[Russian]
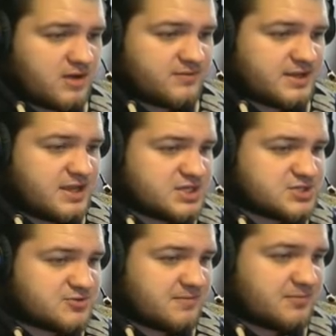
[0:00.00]
говорить
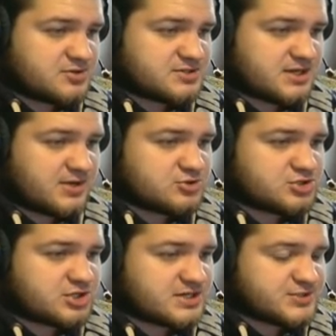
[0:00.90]
нечего, просто
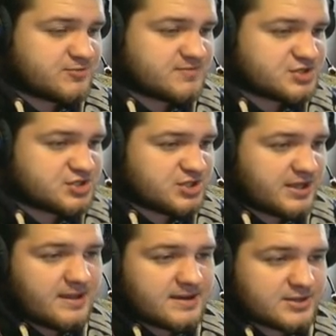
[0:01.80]
хорошая, красивая
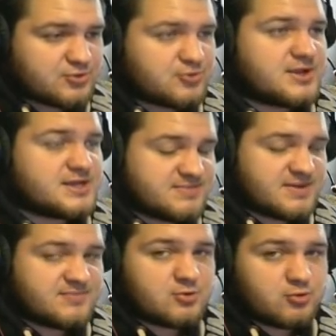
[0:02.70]
машина, которую я
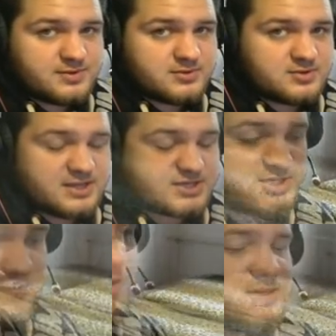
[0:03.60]
себе бы купил,
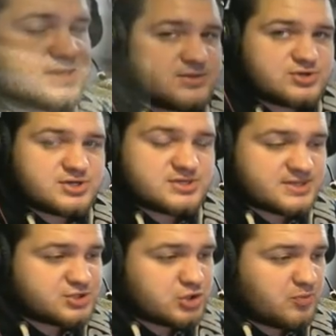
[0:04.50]
конечно. Следующий
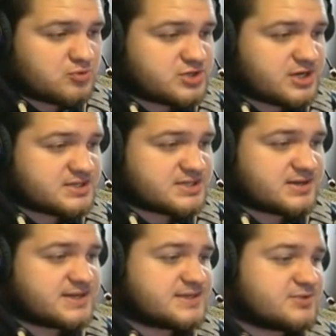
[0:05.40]
скриншот, получается,
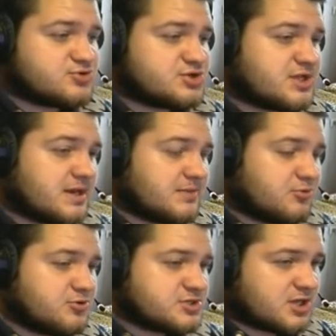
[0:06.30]
это уже
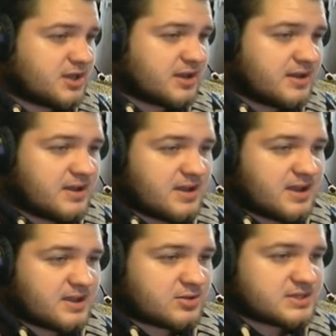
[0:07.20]
дальнобойщики,
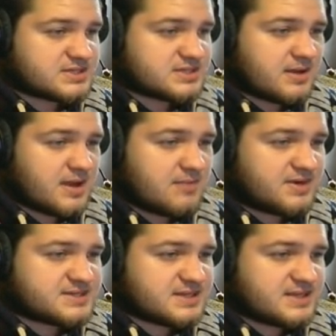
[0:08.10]
это у нас
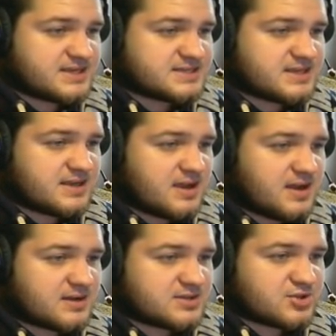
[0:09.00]
Mercedes
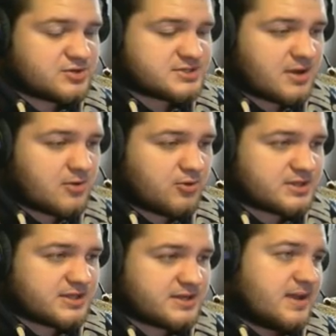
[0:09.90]
Актрос
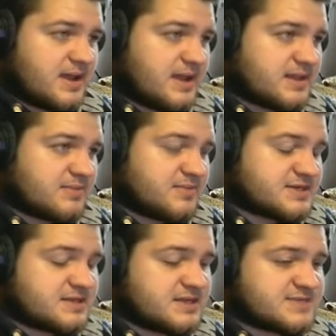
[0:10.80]
какой-то. Этот
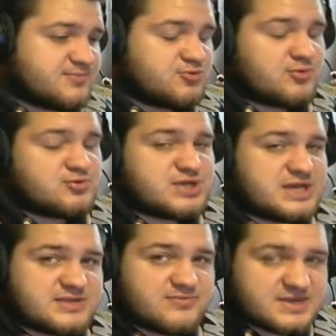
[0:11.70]
Мерседес будет,
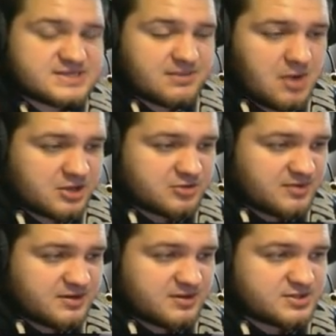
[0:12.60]
получается, вместо
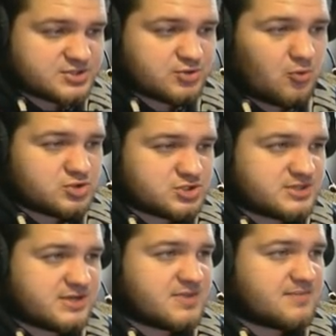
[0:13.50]
Магнума, что очень
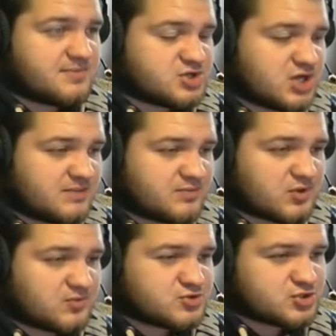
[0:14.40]
для меня печально,
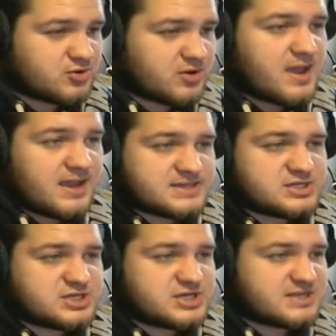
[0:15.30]
потому что, если
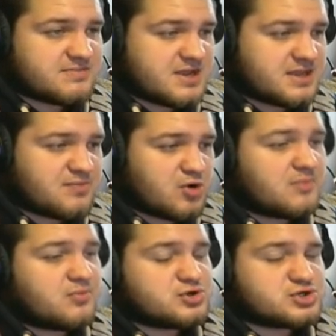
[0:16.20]
честно, мне намного
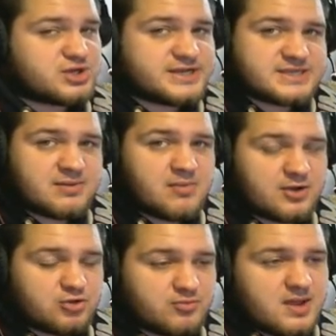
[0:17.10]
больше нравится
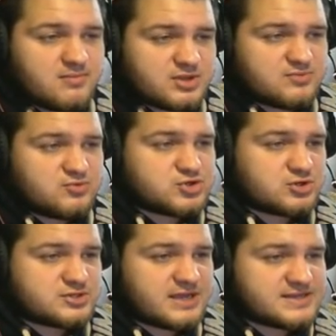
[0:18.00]
Магнум, потому
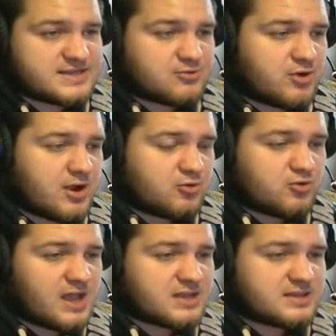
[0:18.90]
что он, знаете, такой
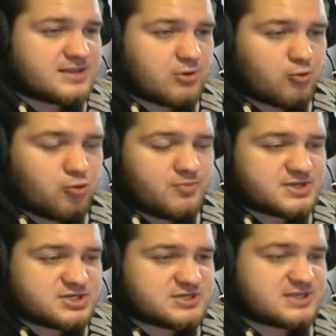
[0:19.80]
аккуратный, такой
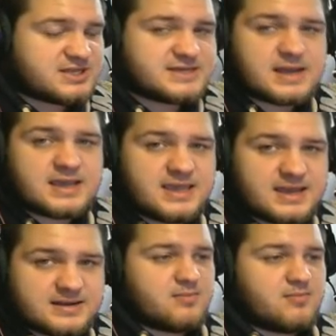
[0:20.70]
кубик, чисто, знаете, как
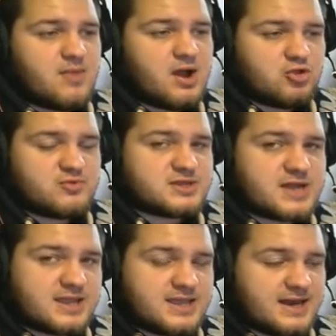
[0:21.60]
гелик. Магнум это
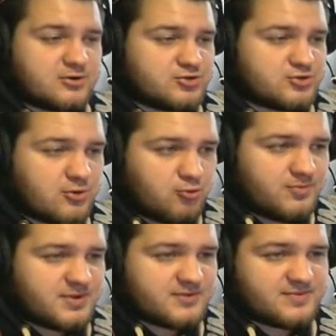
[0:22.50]
как гелик, он такой
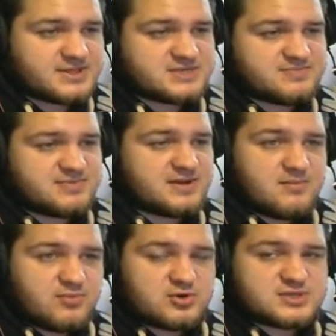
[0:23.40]
кубик, в принципе,
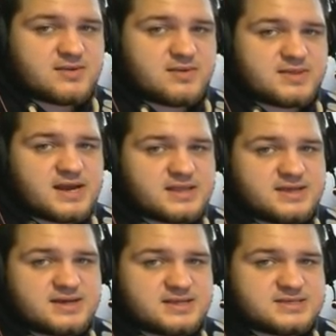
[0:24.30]
просто квадратный и
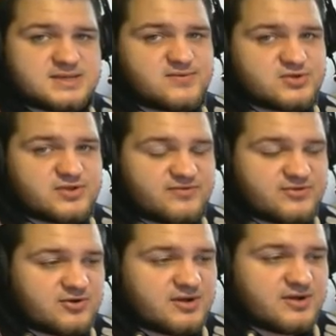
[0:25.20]
красивый, вот и все.